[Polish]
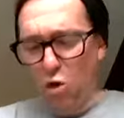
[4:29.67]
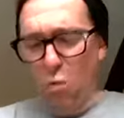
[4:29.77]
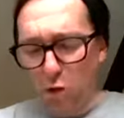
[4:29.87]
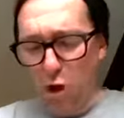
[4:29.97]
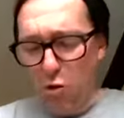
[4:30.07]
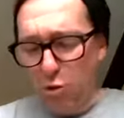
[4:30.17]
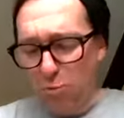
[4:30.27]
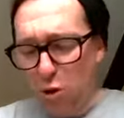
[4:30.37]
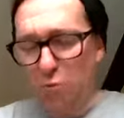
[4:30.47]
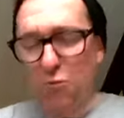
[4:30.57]
Dobra
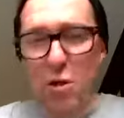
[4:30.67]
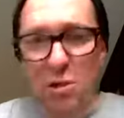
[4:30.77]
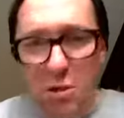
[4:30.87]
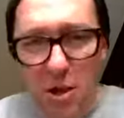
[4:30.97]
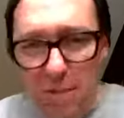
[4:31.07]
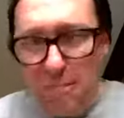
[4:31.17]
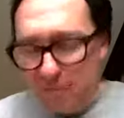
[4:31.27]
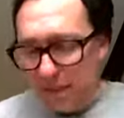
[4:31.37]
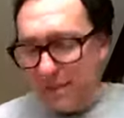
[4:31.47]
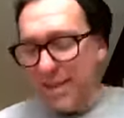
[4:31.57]
odpowiedź,
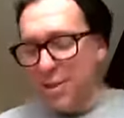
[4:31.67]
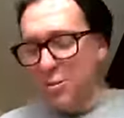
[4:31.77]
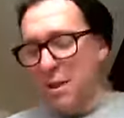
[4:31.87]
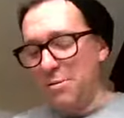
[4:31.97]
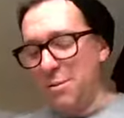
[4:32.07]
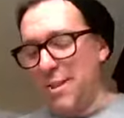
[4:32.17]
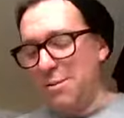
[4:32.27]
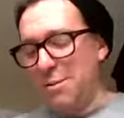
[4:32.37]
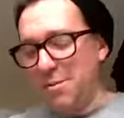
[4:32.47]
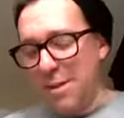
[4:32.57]
zagrzmiał z
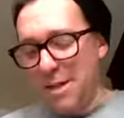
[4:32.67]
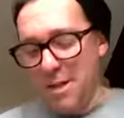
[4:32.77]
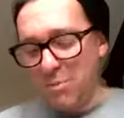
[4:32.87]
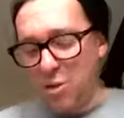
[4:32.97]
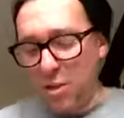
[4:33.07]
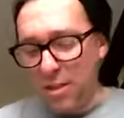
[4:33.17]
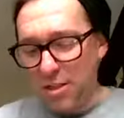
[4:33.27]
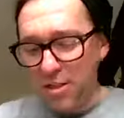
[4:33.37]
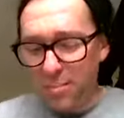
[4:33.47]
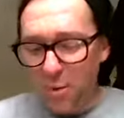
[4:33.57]
zadowoleniem
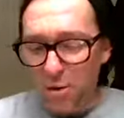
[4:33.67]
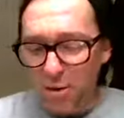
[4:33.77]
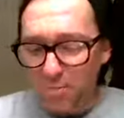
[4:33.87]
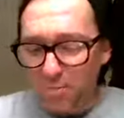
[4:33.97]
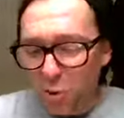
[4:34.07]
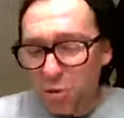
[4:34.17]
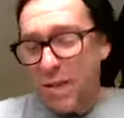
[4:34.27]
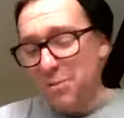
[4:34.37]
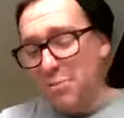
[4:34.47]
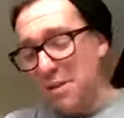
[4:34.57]
trzeci smok.
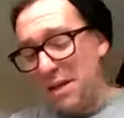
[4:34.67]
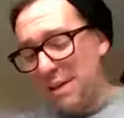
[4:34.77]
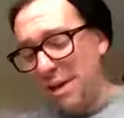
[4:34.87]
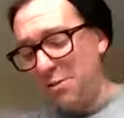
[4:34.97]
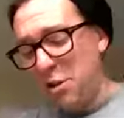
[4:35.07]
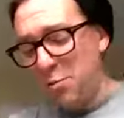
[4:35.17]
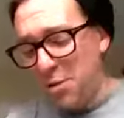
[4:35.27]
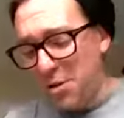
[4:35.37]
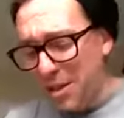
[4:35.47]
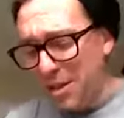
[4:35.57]
Usiadł na trawie
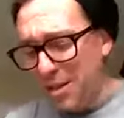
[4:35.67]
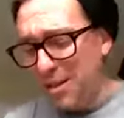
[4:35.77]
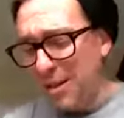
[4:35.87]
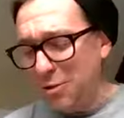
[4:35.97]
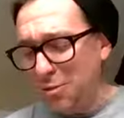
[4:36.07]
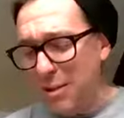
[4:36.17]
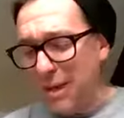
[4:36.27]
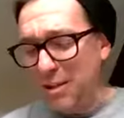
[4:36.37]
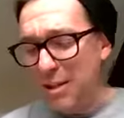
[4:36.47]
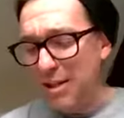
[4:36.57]
obok nich i zaczął
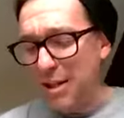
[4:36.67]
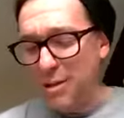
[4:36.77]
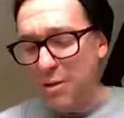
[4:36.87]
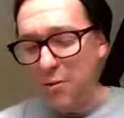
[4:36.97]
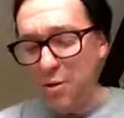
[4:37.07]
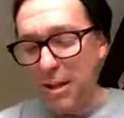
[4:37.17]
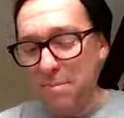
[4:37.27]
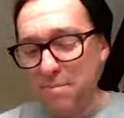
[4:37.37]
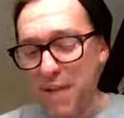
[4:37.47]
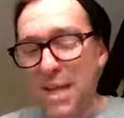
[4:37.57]
grać na
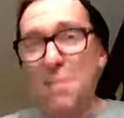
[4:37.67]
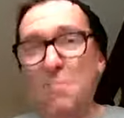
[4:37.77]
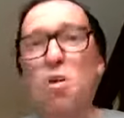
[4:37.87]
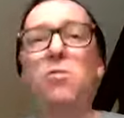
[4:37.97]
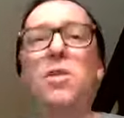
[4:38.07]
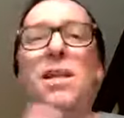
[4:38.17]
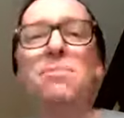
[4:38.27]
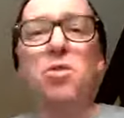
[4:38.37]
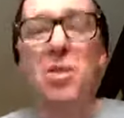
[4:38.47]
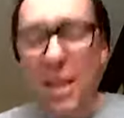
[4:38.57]
saksofonie. Po
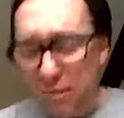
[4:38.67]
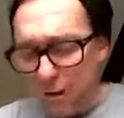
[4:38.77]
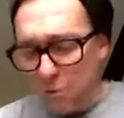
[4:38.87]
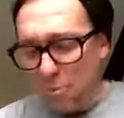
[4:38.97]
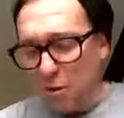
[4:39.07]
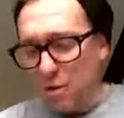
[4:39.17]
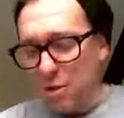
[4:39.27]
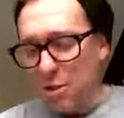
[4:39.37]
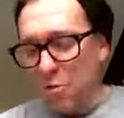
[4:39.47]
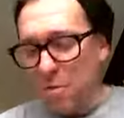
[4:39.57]
chwili przerwał i
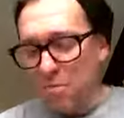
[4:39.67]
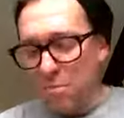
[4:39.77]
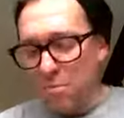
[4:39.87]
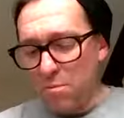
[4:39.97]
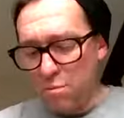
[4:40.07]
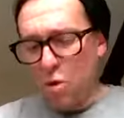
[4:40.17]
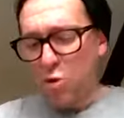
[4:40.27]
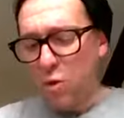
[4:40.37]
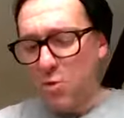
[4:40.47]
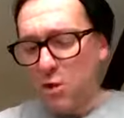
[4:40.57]
powiedział:
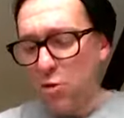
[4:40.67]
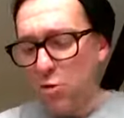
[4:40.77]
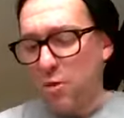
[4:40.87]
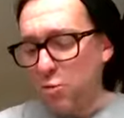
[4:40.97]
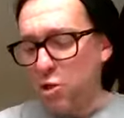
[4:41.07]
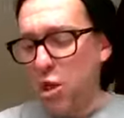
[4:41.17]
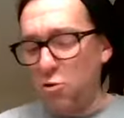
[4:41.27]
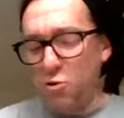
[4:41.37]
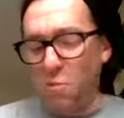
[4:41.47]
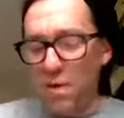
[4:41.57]
Możemy zostać przy